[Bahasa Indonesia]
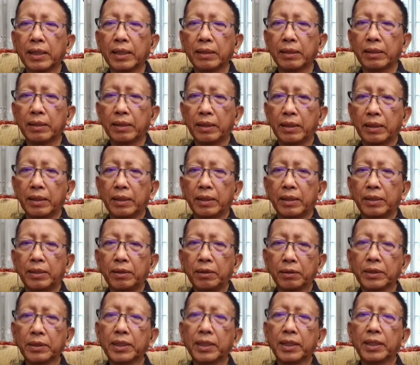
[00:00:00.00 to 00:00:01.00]
hanya
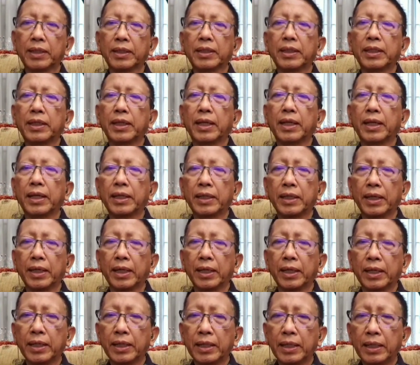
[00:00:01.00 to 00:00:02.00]
dokter, tidak
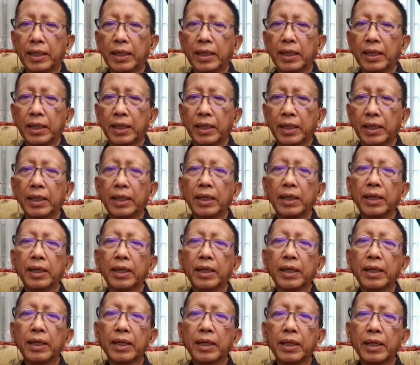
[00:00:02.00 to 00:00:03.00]
hanya
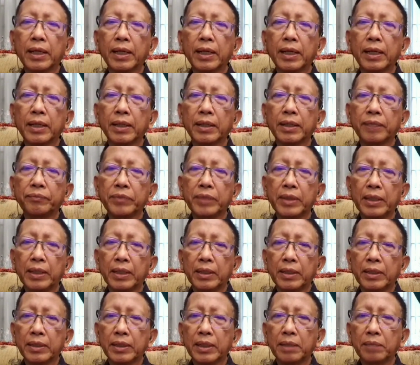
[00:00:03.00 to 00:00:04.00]
eh,
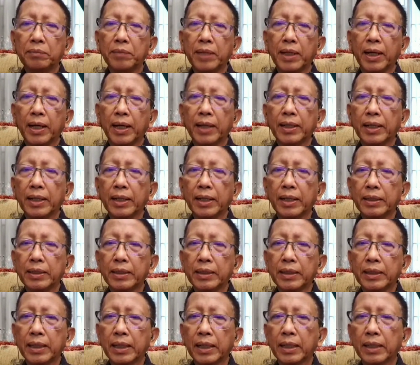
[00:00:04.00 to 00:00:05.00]
tim yang ada
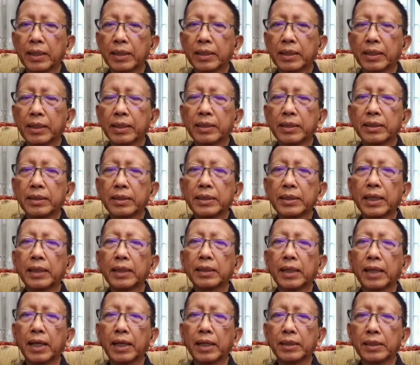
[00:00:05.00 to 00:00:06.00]
di
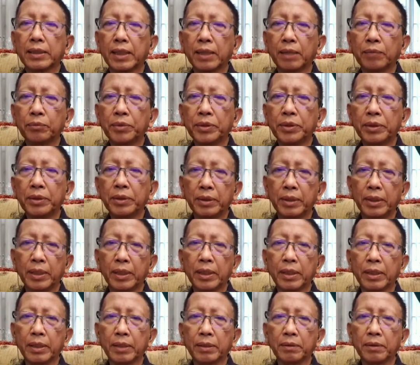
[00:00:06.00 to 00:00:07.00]
Satgas, namun
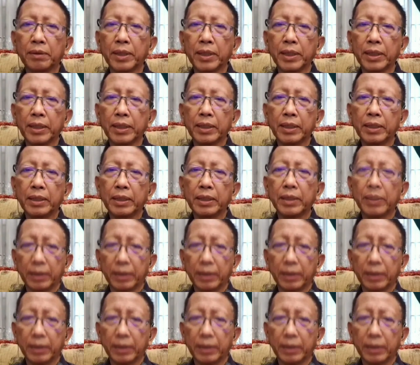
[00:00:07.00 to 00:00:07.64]
iya. oleh